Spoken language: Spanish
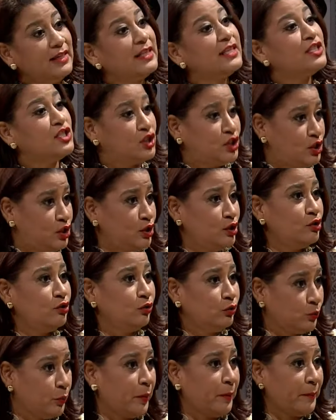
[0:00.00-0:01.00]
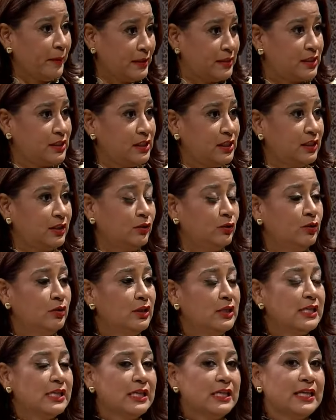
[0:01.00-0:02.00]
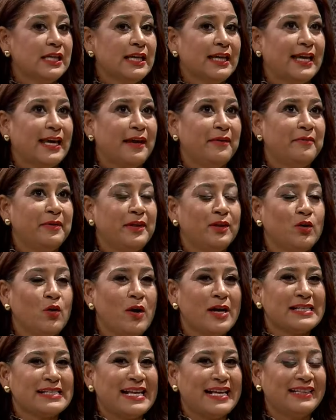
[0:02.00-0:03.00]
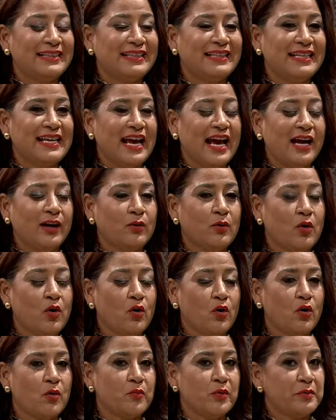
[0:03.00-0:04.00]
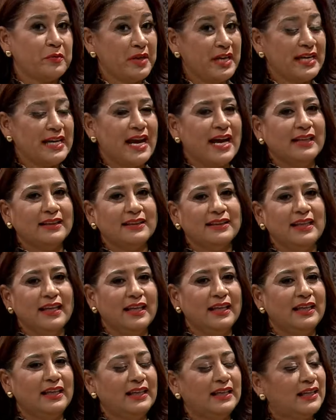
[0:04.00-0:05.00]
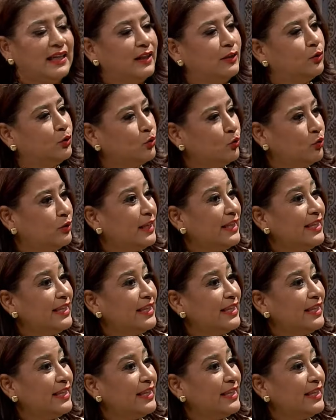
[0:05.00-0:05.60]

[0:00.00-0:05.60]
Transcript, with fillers: de chino, tu papá es chino, que vino a Santiago como inmigrante y que tú te